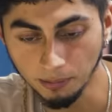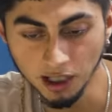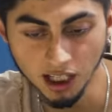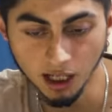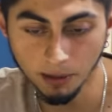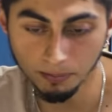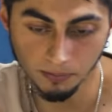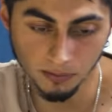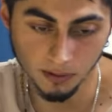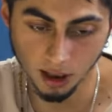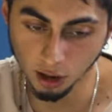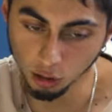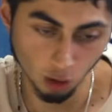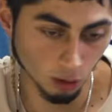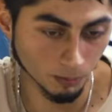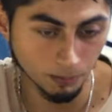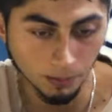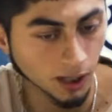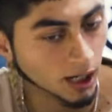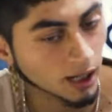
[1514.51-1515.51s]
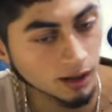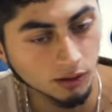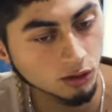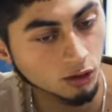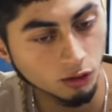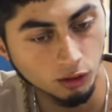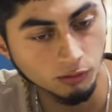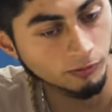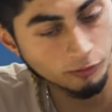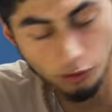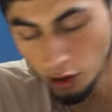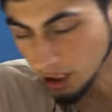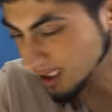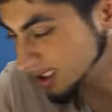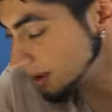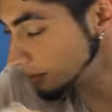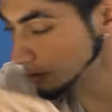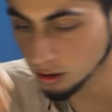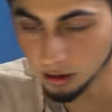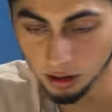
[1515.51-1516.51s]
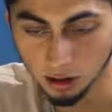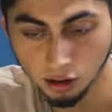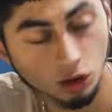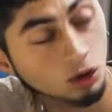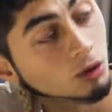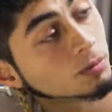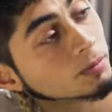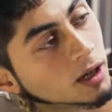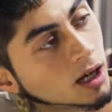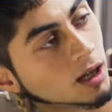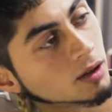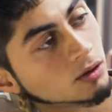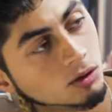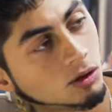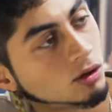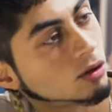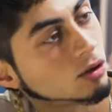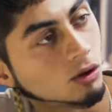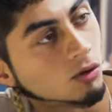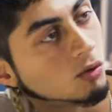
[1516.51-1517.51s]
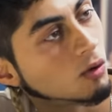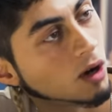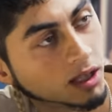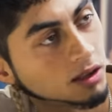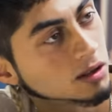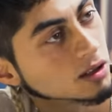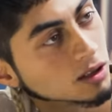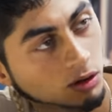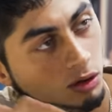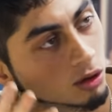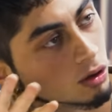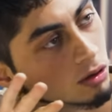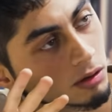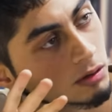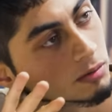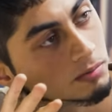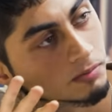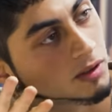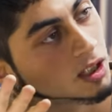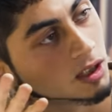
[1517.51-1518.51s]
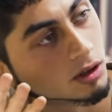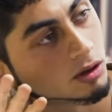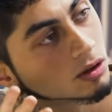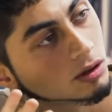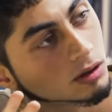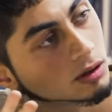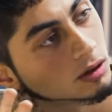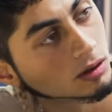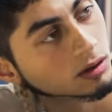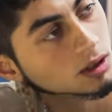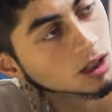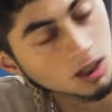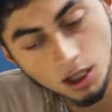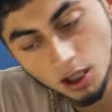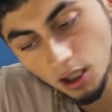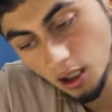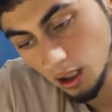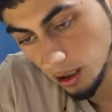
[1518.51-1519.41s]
Para mí te estoy pegando fuerte, pero te estoy pegando con los guantes, todo dentro Claro.